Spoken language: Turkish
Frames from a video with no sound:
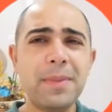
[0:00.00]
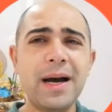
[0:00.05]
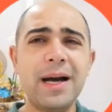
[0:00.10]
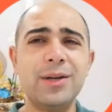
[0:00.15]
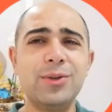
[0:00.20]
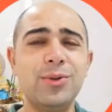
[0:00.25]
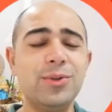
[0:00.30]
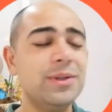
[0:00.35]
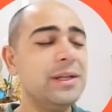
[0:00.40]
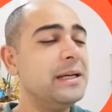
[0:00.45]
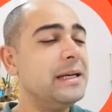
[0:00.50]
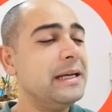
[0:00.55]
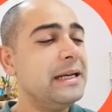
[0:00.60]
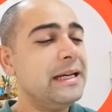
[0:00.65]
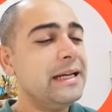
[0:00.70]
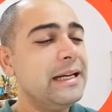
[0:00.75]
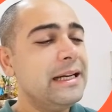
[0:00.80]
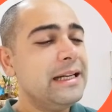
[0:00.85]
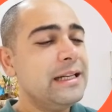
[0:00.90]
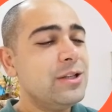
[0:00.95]
Pardon.
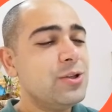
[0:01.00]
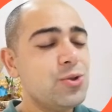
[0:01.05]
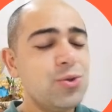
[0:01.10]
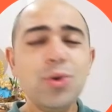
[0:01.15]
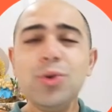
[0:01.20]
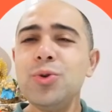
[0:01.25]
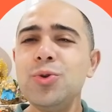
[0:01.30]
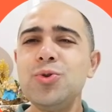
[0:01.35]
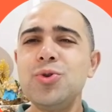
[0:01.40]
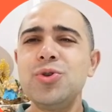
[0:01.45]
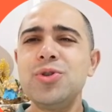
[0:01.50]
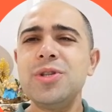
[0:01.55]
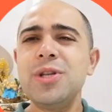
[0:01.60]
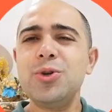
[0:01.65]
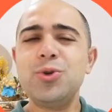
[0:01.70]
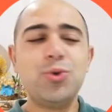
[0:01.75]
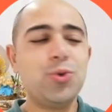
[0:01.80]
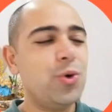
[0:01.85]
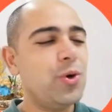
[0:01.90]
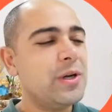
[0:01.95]
Sonuncusu
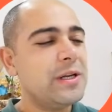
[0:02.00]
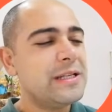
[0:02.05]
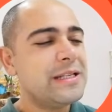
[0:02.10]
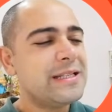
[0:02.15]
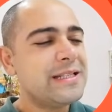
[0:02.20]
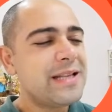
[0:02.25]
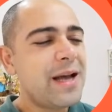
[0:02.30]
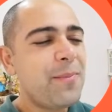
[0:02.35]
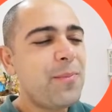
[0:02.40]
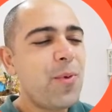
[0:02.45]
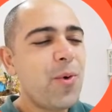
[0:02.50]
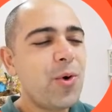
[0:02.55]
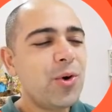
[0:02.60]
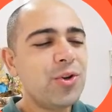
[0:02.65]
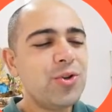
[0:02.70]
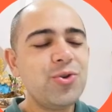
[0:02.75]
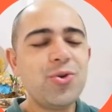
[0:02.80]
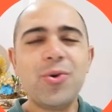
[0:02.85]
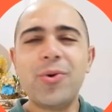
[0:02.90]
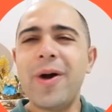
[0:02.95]
da şu.
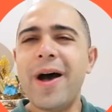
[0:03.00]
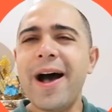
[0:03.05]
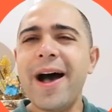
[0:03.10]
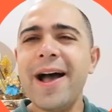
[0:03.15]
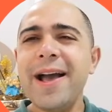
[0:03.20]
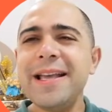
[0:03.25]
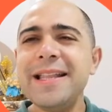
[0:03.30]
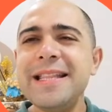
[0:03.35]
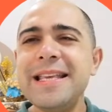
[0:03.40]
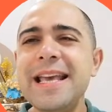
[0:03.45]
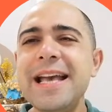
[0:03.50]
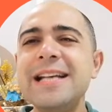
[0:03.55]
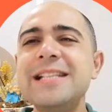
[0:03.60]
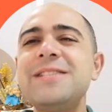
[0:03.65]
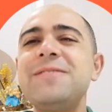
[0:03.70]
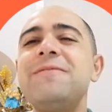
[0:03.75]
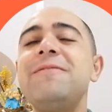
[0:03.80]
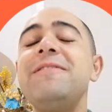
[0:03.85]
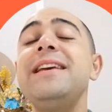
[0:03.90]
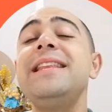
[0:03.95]
Support your
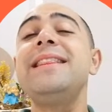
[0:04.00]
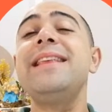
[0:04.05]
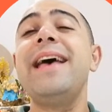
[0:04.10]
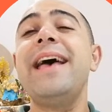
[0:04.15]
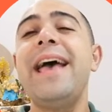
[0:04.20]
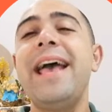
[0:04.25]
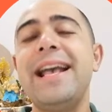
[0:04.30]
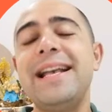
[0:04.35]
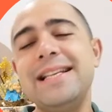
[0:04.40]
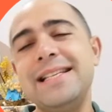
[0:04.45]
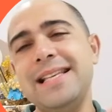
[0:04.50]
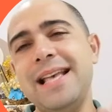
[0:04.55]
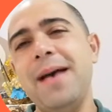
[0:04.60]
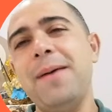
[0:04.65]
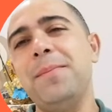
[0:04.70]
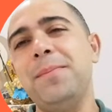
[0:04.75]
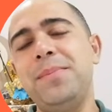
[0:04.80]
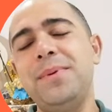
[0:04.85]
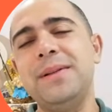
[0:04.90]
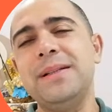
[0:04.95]
ideas with
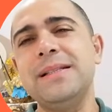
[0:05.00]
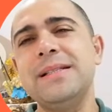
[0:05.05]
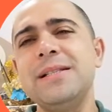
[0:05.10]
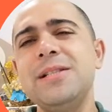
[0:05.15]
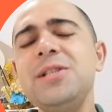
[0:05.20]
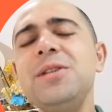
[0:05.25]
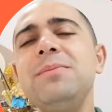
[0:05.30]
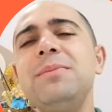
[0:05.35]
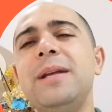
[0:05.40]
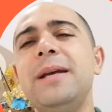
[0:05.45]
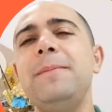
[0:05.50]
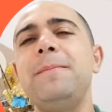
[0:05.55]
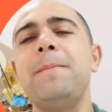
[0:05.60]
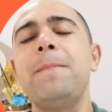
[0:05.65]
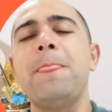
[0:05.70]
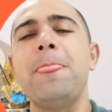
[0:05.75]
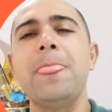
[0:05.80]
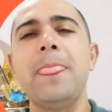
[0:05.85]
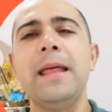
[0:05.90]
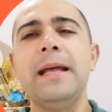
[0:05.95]
examples.
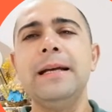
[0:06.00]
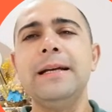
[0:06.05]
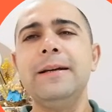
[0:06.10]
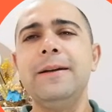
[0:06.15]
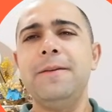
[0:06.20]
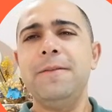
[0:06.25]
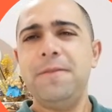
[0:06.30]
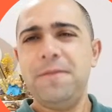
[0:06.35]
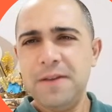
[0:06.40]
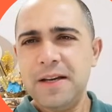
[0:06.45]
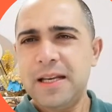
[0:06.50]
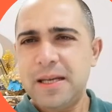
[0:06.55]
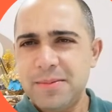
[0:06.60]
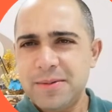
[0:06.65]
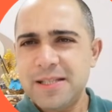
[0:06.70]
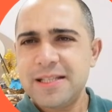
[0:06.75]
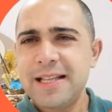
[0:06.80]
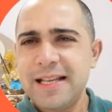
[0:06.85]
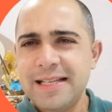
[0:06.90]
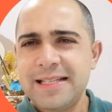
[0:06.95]
Şimdi
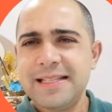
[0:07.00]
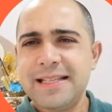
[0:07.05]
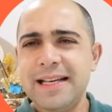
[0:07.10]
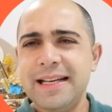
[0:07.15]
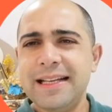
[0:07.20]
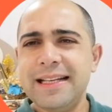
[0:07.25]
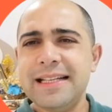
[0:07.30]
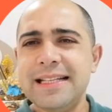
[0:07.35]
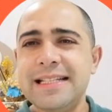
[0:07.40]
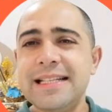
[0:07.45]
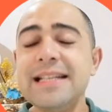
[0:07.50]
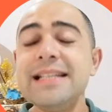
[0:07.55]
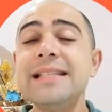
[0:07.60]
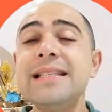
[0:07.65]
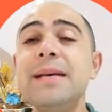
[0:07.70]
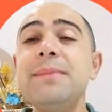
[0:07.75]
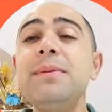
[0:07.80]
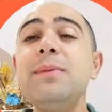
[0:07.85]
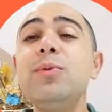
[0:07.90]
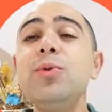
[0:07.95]
fikrimizi
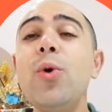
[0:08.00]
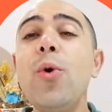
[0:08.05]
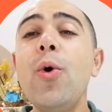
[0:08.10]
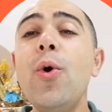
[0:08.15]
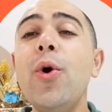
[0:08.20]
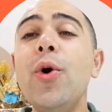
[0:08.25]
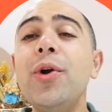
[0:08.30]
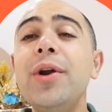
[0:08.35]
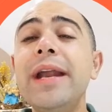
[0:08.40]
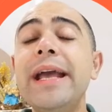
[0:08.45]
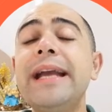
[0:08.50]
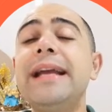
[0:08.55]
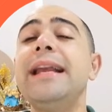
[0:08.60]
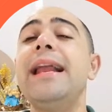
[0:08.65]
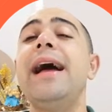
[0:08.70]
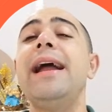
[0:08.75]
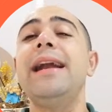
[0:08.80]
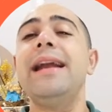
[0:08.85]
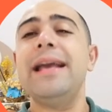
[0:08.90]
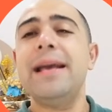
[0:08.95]
destekleyeceğiz. Tabi bunu
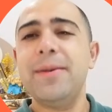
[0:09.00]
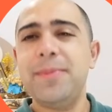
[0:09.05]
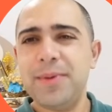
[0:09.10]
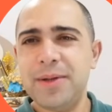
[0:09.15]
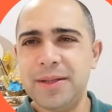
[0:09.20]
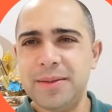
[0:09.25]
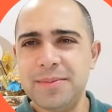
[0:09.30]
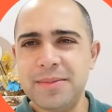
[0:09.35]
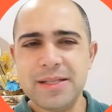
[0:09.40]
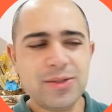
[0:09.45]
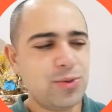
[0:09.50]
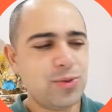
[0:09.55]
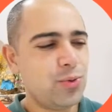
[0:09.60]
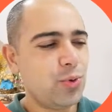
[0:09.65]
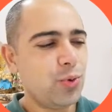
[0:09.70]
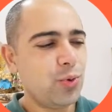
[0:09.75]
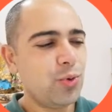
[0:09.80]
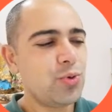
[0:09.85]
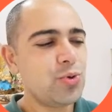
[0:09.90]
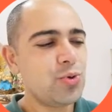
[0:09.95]
örneklerle yapalım
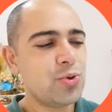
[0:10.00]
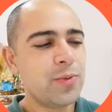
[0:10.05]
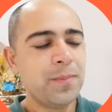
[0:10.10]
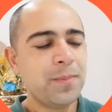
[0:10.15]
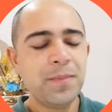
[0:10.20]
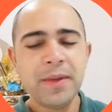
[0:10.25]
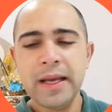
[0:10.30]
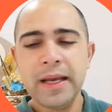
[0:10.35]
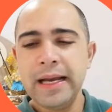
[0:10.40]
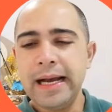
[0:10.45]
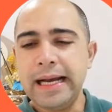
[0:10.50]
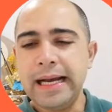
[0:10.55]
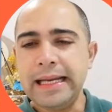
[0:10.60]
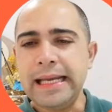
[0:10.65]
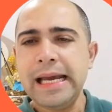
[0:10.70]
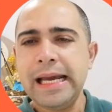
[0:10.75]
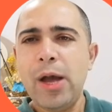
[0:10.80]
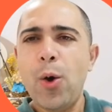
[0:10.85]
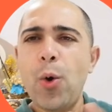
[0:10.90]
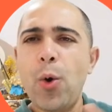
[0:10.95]
istiyoruz
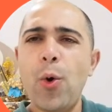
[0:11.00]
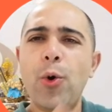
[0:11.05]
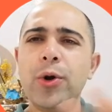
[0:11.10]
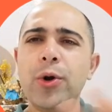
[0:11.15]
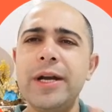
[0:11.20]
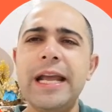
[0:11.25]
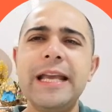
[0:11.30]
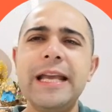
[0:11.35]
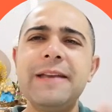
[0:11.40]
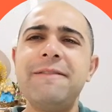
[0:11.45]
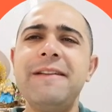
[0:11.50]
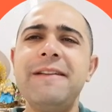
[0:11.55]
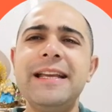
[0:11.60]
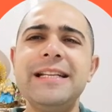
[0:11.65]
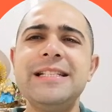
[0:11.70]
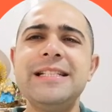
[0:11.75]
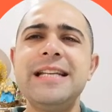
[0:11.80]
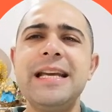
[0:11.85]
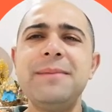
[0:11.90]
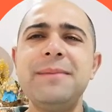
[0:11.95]
hani örnek
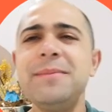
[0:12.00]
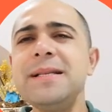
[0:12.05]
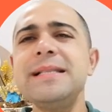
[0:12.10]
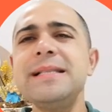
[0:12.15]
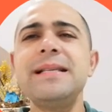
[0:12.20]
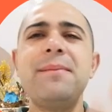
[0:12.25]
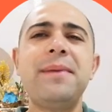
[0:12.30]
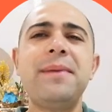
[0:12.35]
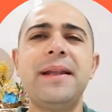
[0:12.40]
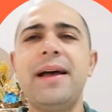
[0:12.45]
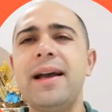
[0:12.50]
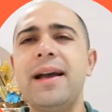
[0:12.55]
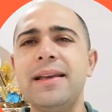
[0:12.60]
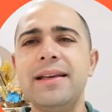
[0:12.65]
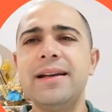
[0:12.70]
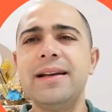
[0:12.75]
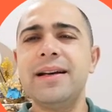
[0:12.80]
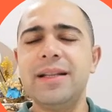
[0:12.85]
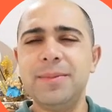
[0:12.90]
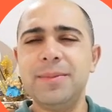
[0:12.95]
vereceğimiz zaman
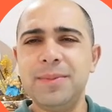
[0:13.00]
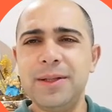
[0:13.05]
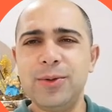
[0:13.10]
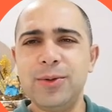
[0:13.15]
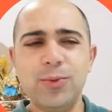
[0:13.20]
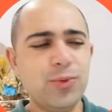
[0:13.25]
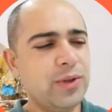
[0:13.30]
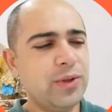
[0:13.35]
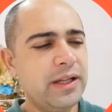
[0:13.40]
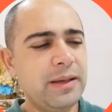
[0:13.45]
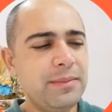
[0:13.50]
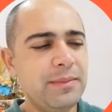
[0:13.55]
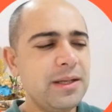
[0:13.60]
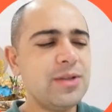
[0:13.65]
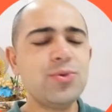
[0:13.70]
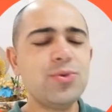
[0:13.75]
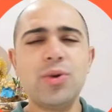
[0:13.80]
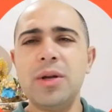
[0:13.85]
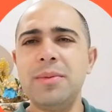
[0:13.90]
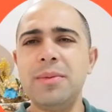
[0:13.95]
hangi kalıpları
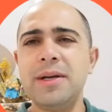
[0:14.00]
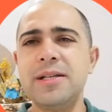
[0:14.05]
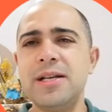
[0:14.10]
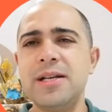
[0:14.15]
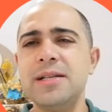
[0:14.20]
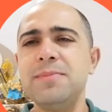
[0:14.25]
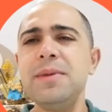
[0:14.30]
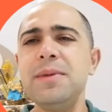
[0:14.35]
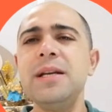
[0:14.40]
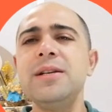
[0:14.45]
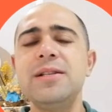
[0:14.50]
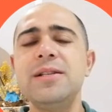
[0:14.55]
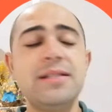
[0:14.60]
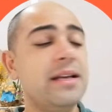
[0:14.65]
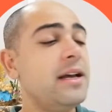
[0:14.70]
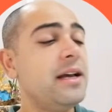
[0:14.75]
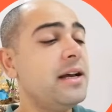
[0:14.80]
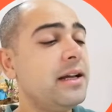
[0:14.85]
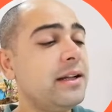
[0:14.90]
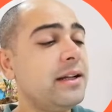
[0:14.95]
kullanabiliriz ona bakacağız.
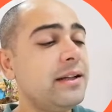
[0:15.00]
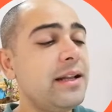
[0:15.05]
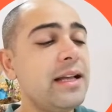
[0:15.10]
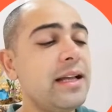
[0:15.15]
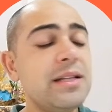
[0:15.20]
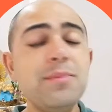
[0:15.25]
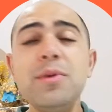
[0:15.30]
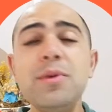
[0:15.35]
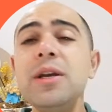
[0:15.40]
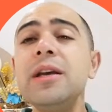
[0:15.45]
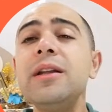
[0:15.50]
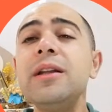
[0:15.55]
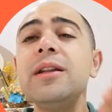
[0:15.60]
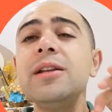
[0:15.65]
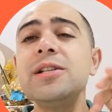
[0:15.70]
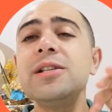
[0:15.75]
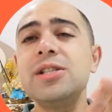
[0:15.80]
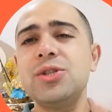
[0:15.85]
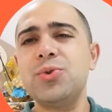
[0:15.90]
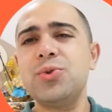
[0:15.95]
Birincisi let me
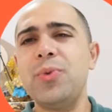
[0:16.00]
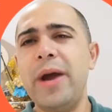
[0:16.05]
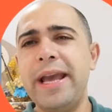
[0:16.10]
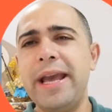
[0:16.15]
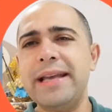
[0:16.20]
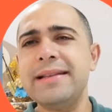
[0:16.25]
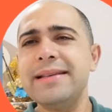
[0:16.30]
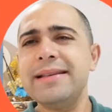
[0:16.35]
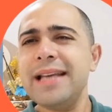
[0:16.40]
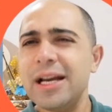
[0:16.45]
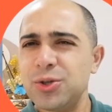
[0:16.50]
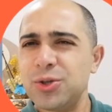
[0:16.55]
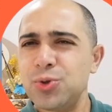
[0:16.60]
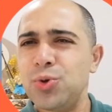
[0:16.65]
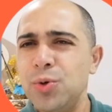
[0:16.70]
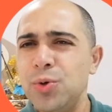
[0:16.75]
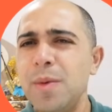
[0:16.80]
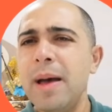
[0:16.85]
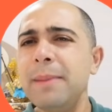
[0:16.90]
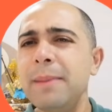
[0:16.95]
illustrate. Ya
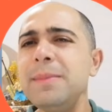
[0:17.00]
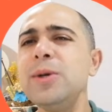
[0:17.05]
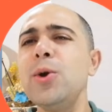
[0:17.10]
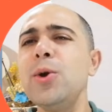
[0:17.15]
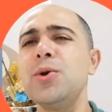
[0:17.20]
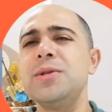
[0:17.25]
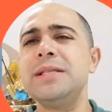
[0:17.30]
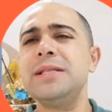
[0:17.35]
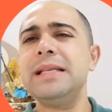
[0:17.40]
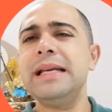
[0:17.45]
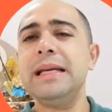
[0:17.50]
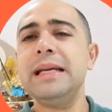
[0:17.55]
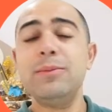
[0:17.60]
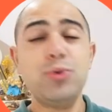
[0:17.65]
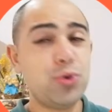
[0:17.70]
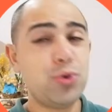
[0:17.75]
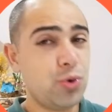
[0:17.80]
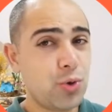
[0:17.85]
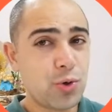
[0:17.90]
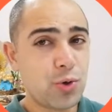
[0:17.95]
şunu ben bir
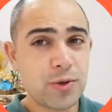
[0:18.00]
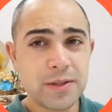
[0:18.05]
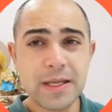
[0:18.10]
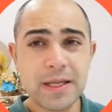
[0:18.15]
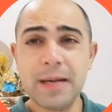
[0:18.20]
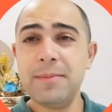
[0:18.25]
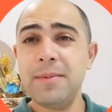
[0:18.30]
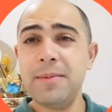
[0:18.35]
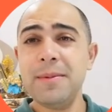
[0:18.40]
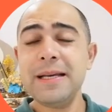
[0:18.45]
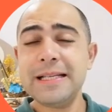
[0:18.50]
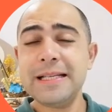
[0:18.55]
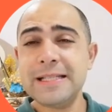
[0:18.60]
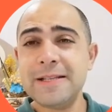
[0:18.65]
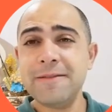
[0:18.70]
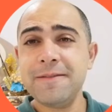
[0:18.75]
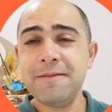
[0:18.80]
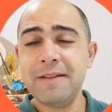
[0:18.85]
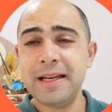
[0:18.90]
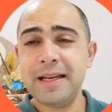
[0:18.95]
göstereyim, şunu göstermeme
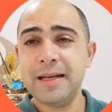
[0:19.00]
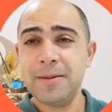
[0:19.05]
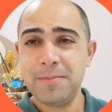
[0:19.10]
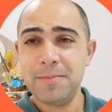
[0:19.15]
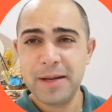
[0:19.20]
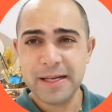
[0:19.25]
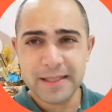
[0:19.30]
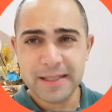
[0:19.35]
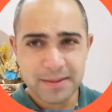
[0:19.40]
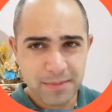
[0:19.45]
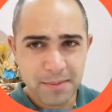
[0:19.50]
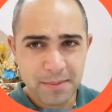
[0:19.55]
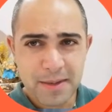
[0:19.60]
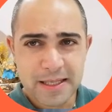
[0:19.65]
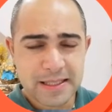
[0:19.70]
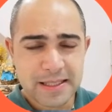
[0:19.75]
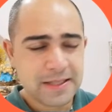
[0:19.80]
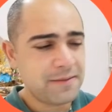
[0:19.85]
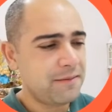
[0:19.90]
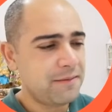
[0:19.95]
izin verin,
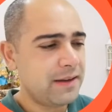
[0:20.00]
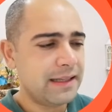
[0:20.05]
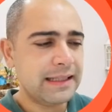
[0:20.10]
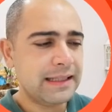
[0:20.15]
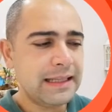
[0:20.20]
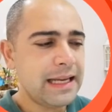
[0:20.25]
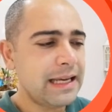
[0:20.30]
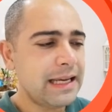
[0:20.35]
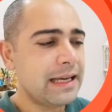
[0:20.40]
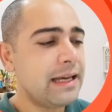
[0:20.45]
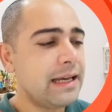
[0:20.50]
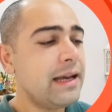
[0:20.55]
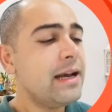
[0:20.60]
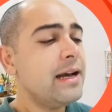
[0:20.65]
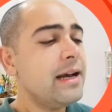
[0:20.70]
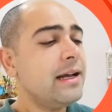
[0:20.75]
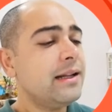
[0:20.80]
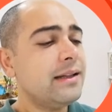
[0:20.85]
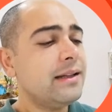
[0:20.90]
belirtmeme izin verin. Neyi?